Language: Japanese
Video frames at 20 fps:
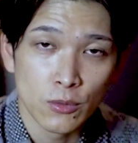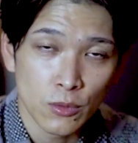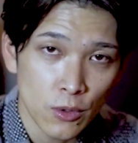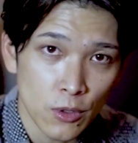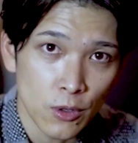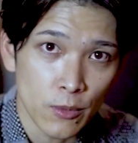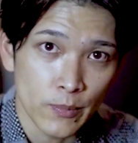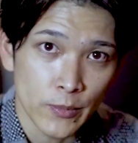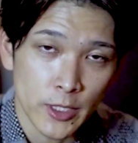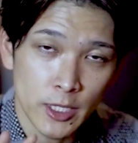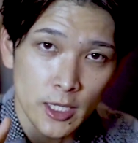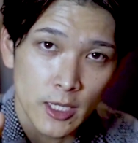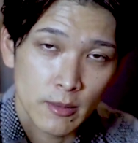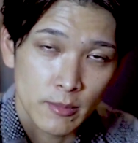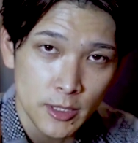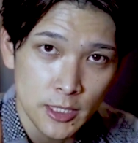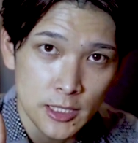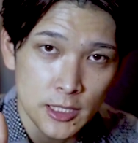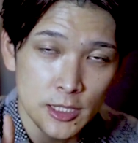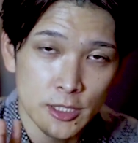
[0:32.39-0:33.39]
を
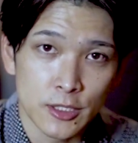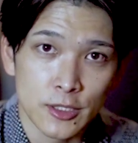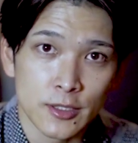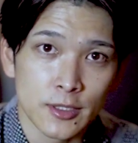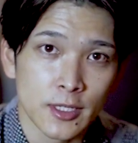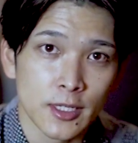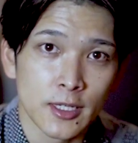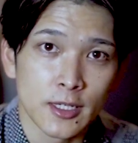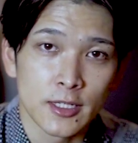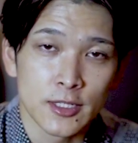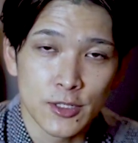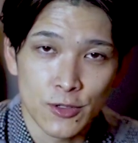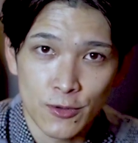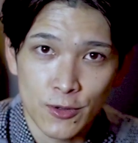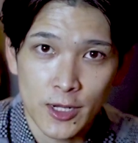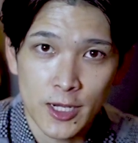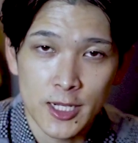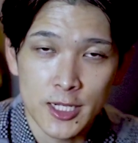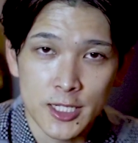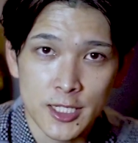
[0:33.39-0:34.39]
3つ紹
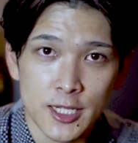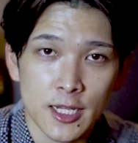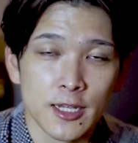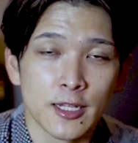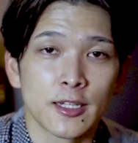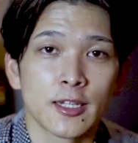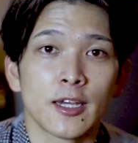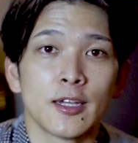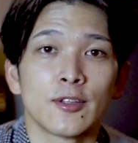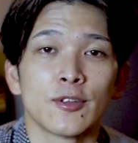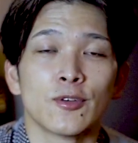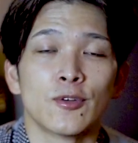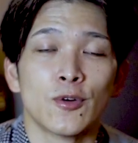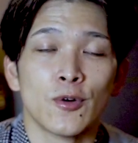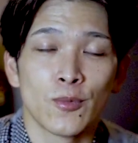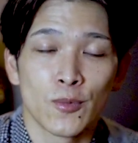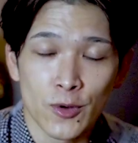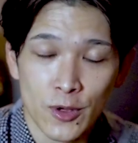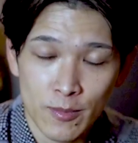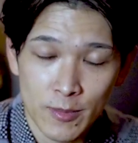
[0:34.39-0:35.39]
介していきたいと
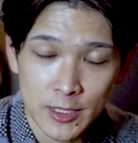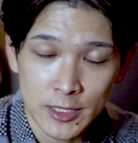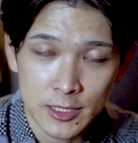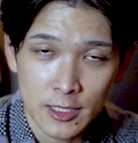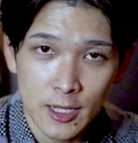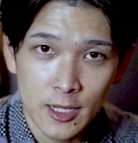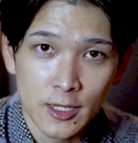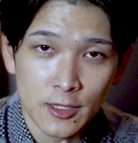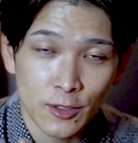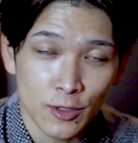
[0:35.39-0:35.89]
思います。